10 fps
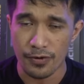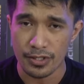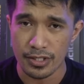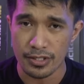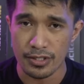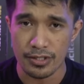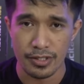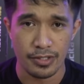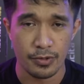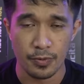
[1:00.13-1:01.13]
for a
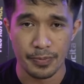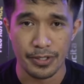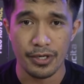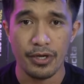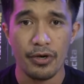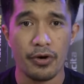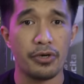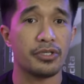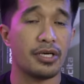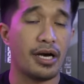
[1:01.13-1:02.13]
1660 Super?
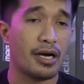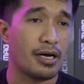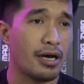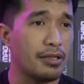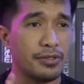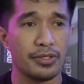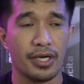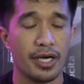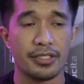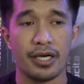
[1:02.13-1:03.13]
Or uh, other
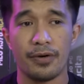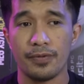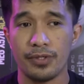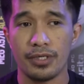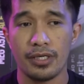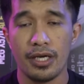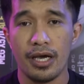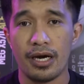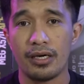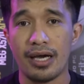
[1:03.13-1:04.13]
guys out there
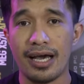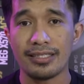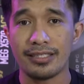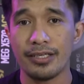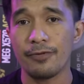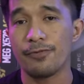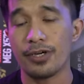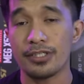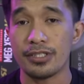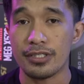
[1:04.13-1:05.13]
are asking
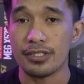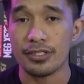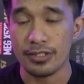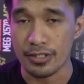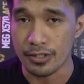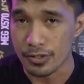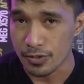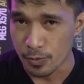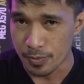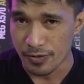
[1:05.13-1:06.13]
for a 1660
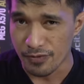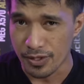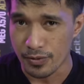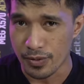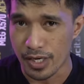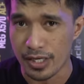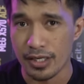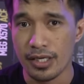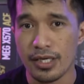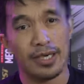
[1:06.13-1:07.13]
Super video
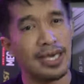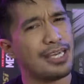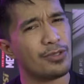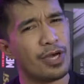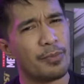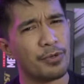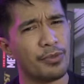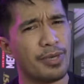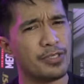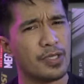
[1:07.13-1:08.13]
card. And ito nga po
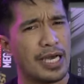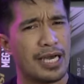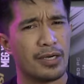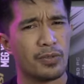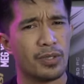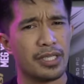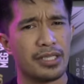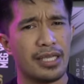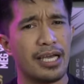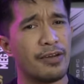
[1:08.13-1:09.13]
yung medyo nakakagulat
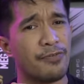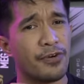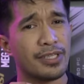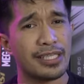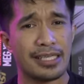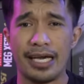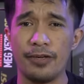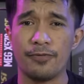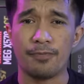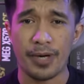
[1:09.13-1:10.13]
dahil for that
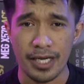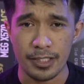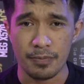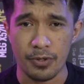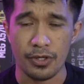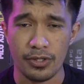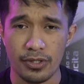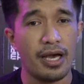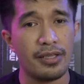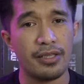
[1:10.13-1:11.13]
kind of price point,
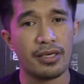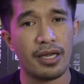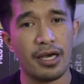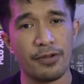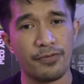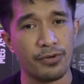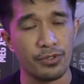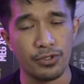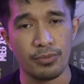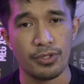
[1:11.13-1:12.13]
I think a lot of
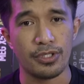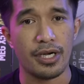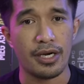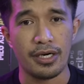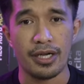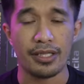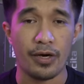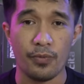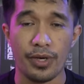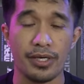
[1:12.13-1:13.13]
consumers are not
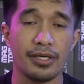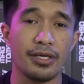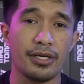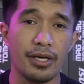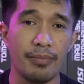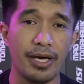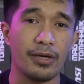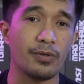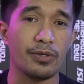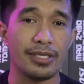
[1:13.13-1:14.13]
aware na
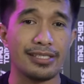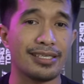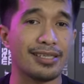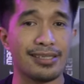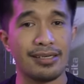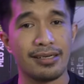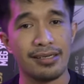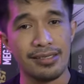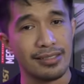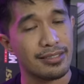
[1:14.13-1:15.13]
merong recently
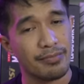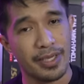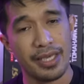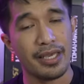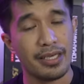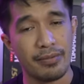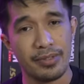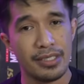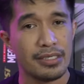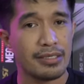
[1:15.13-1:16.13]
released by
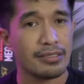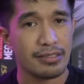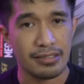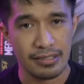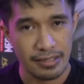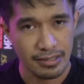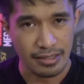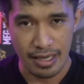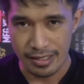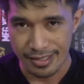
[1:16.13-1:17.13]
AMD na
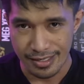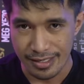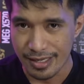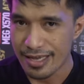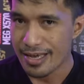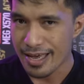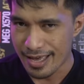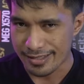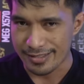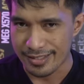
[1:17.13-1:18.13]
6600
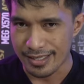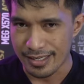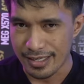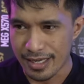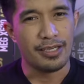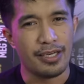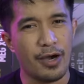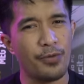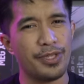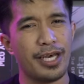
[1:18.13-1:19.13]
XT.
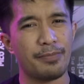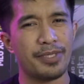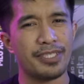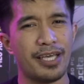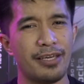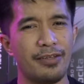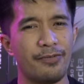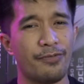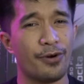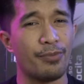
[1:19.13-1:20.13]
Now with that being said,
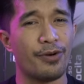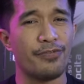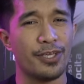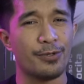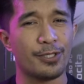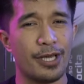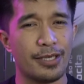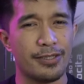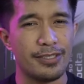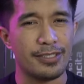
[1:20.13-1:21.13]
for more videos
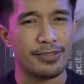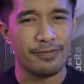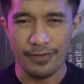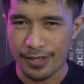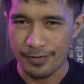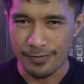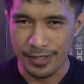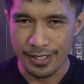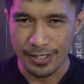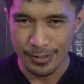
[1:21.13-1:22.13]
like this, feel
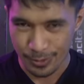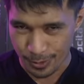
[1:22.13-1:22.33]
free to